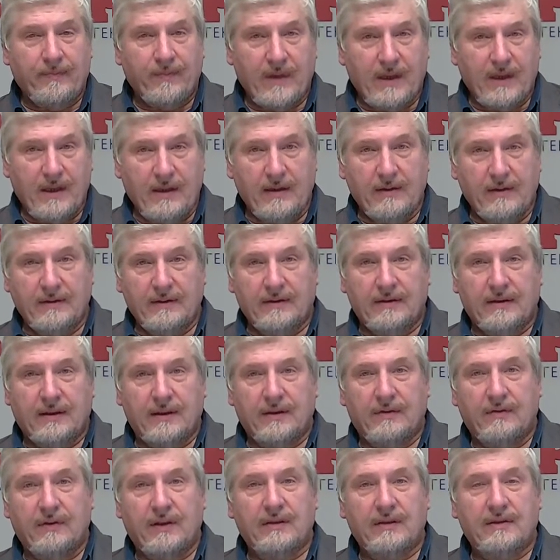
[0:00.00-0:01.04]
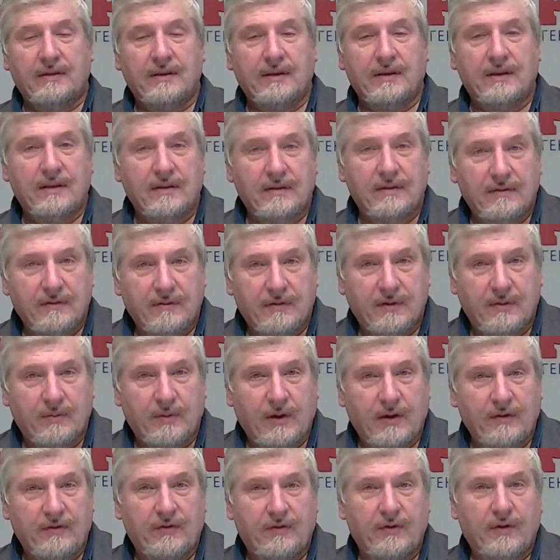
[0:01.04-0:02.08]
И, соответственно,
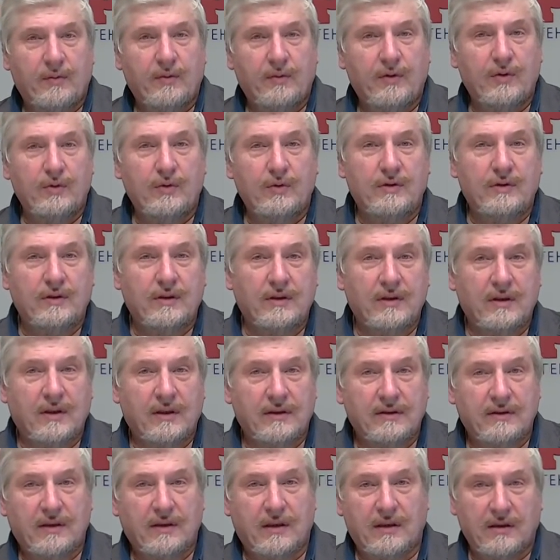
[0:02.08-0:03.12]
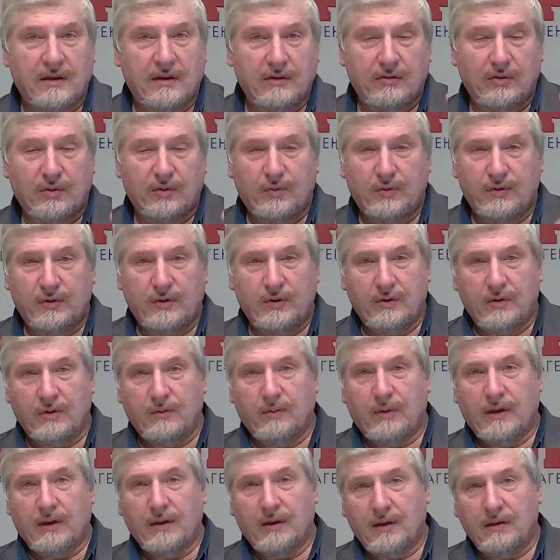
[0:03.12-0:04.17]
форма, формируется глазное глазной пузырек,
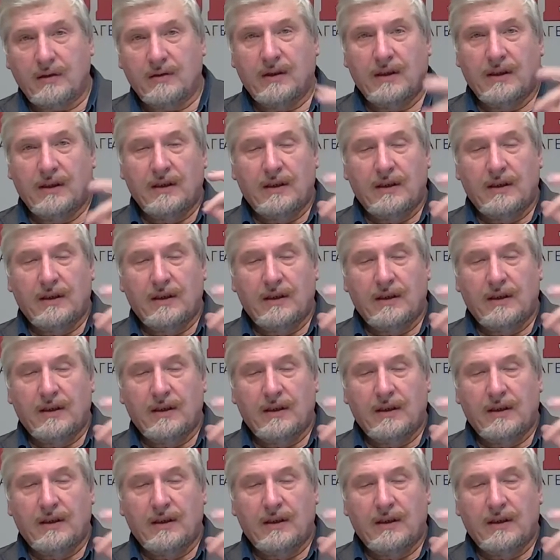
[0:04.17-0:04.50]
бокал